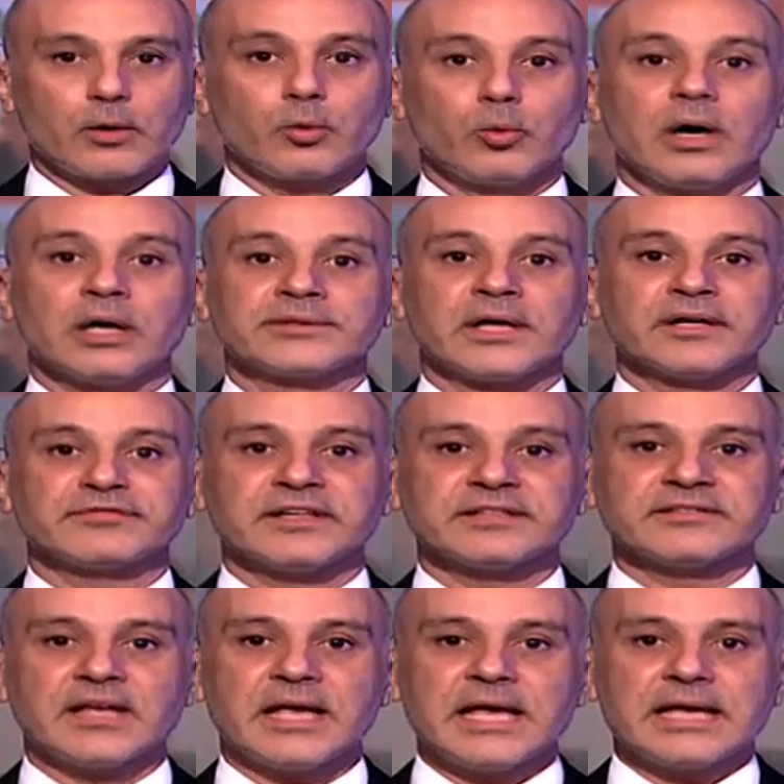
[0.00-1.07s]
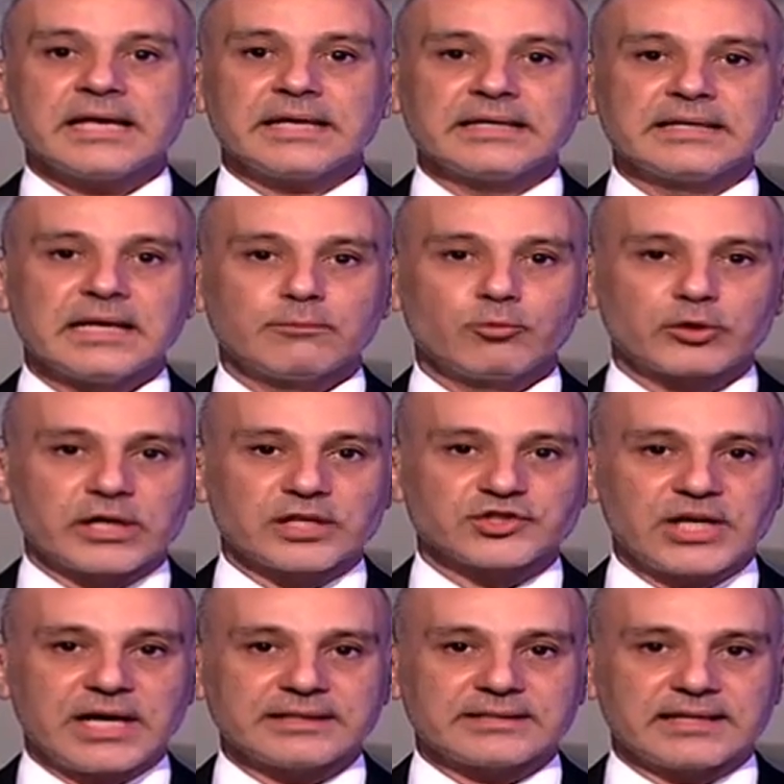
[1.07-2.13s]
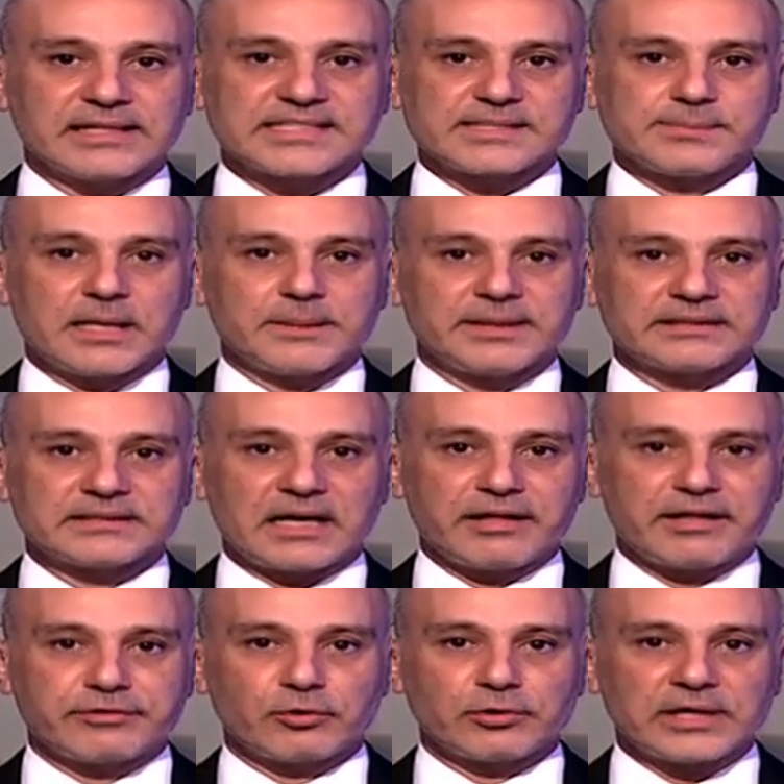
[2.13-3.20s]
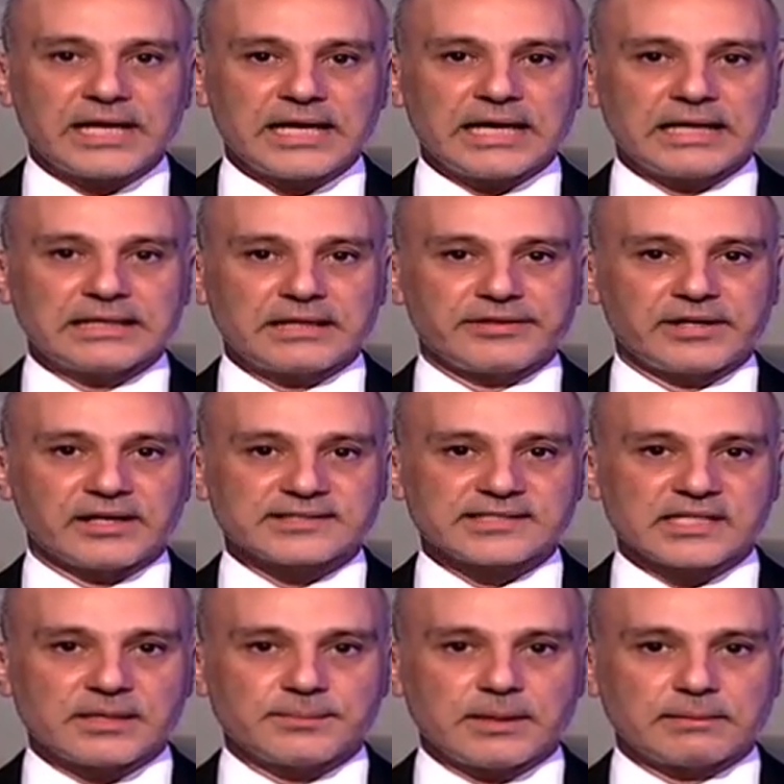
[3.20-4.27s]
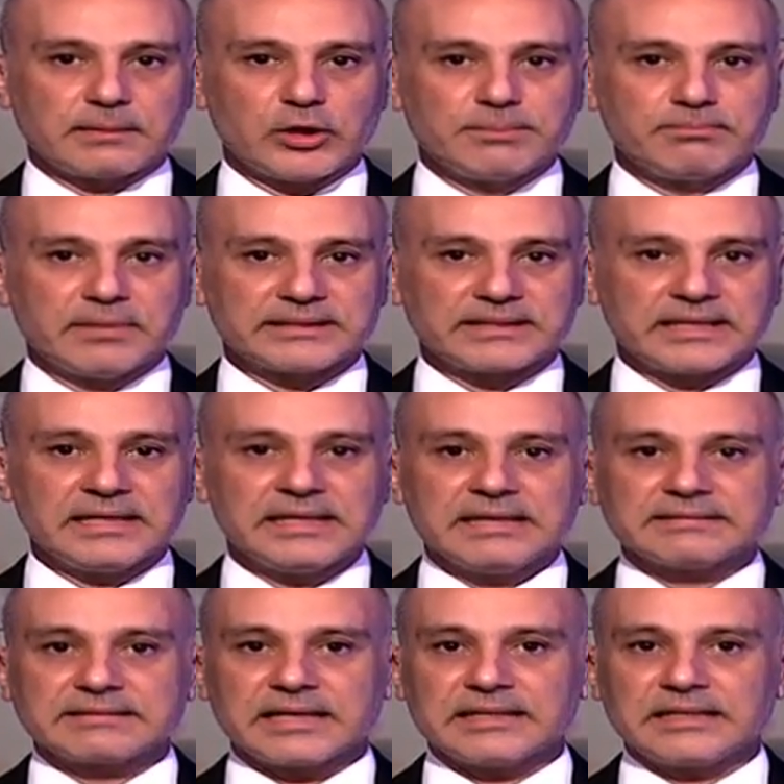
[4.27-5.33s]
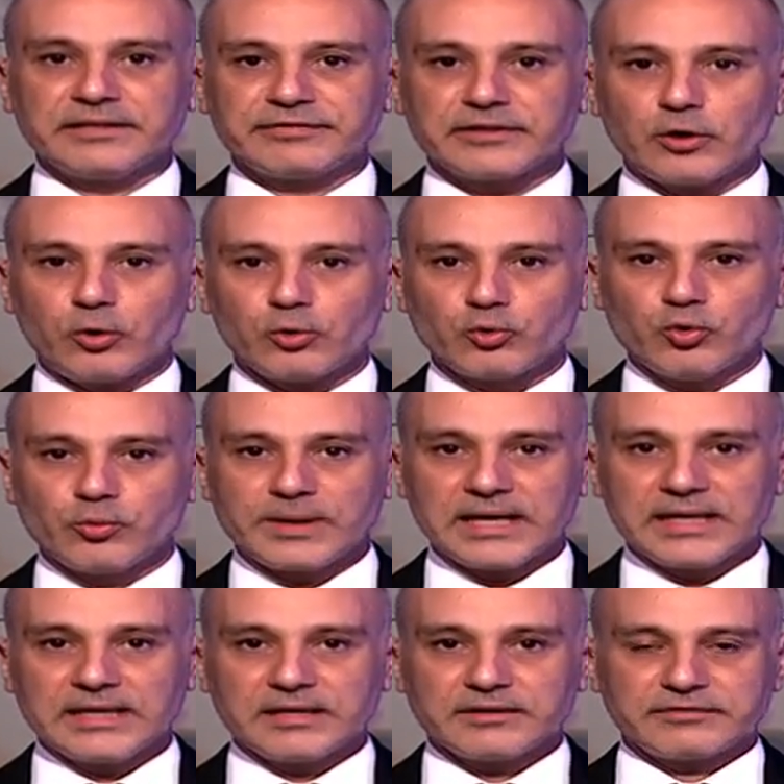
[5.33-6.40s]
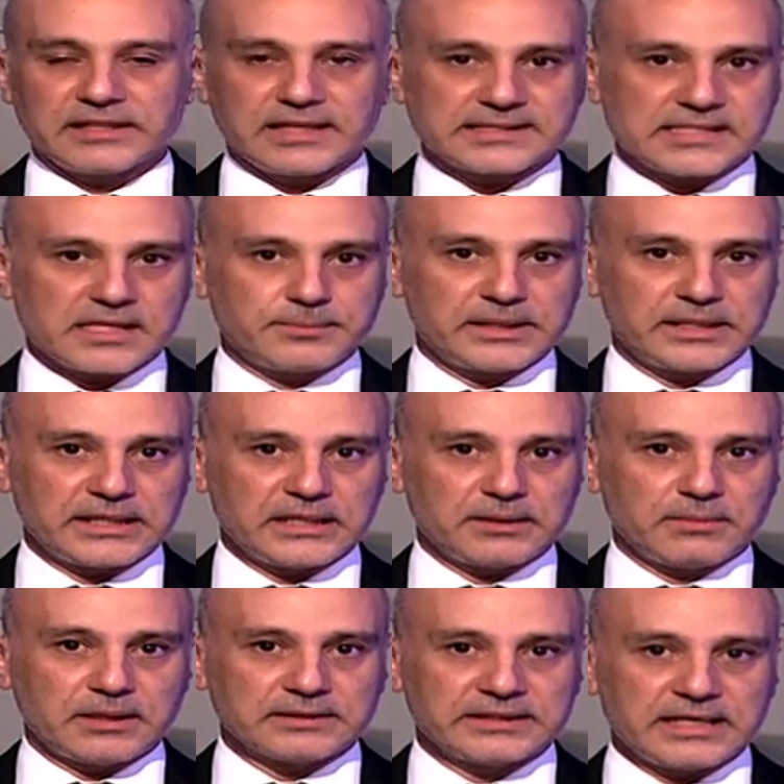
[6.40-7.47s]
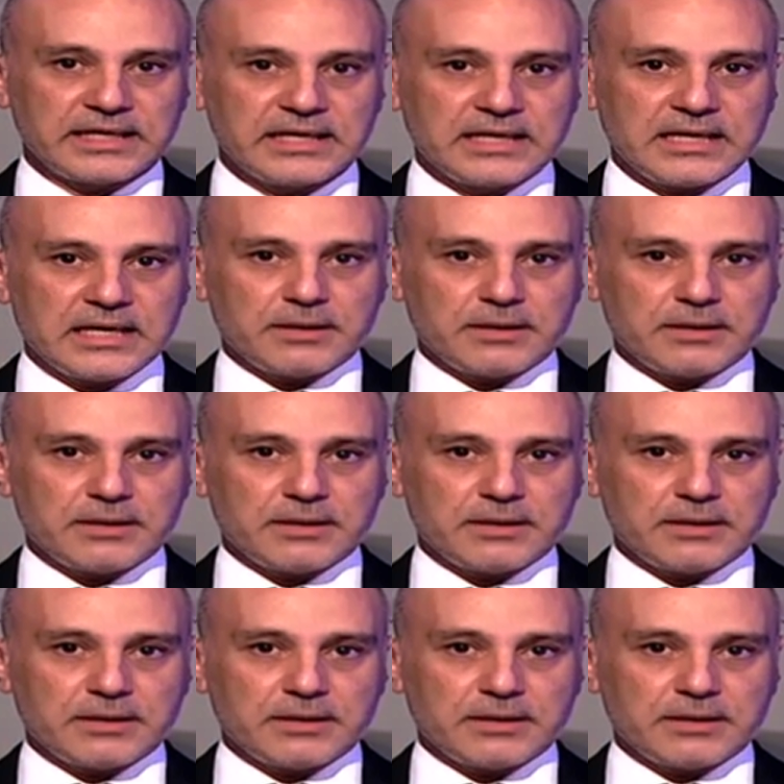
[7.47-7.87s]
وأضافت إن مراجعة أسباب التعثر الذي أصاب مهمة تأليف الحكومة في الأسابيع الماضية